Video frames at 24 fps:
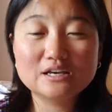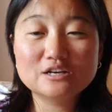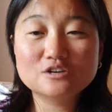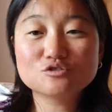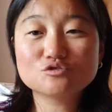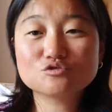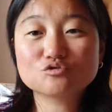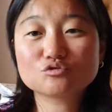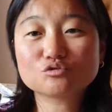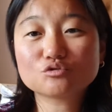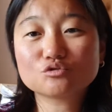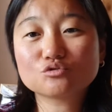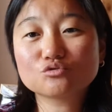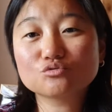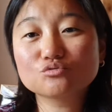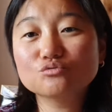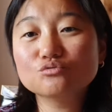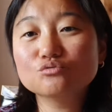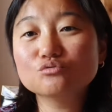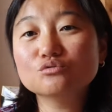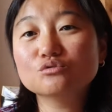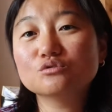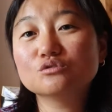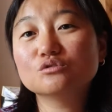
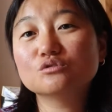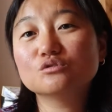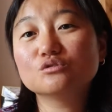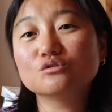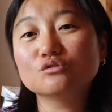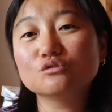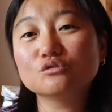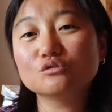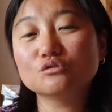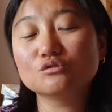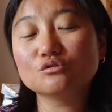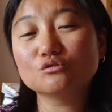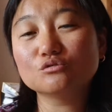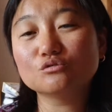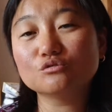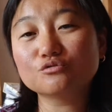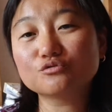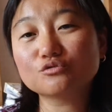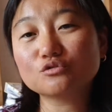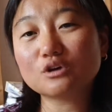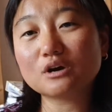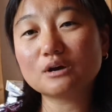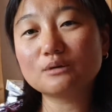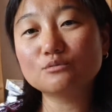surtout euh, au
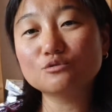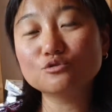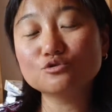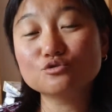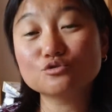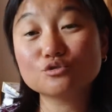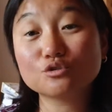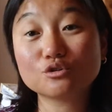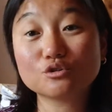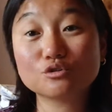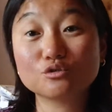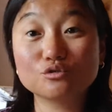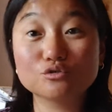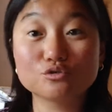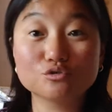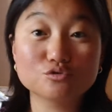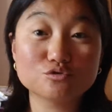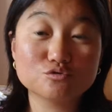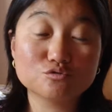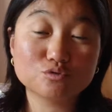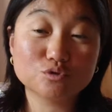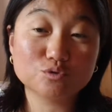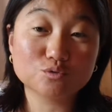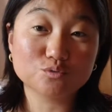fur et à mesure que je
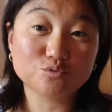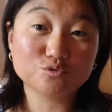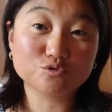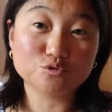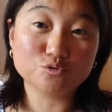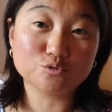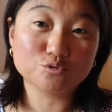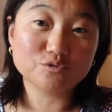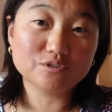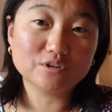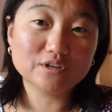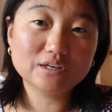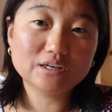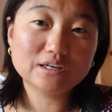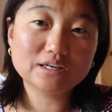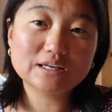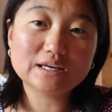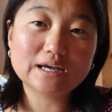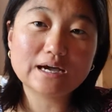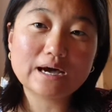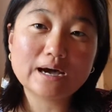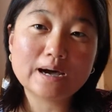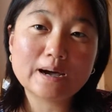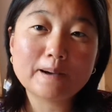suis confrontée
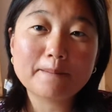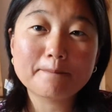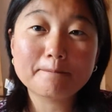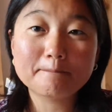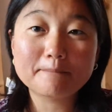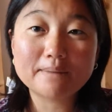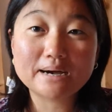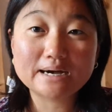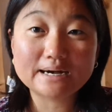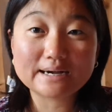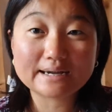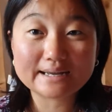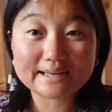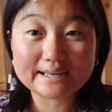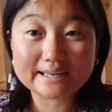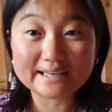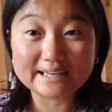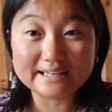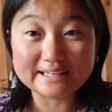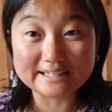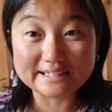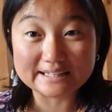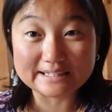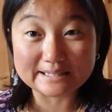à ma
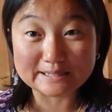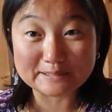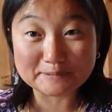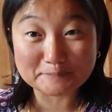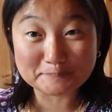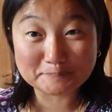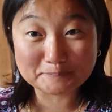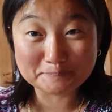réalité.